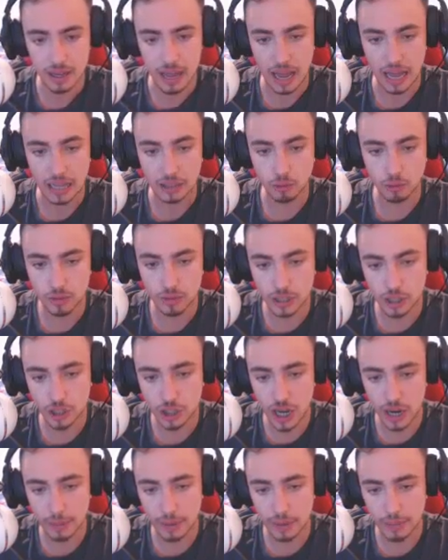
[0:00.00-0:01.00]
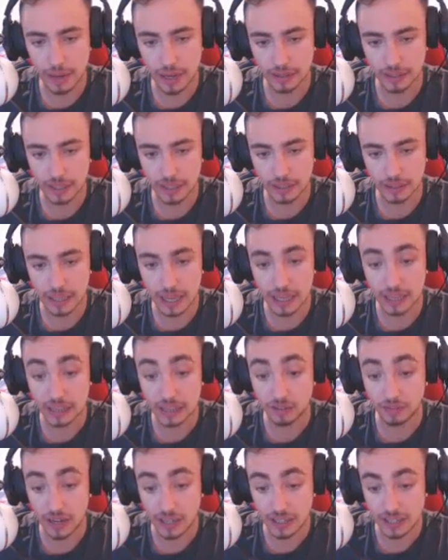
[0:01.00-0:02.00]
А тут зачарим, ребята, на
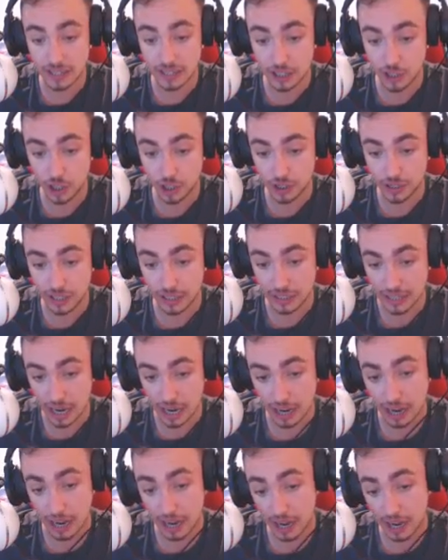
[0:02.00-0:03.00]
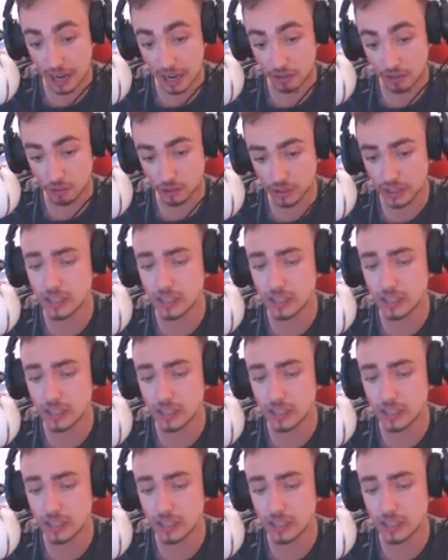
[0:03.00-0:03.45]
24. А, а вот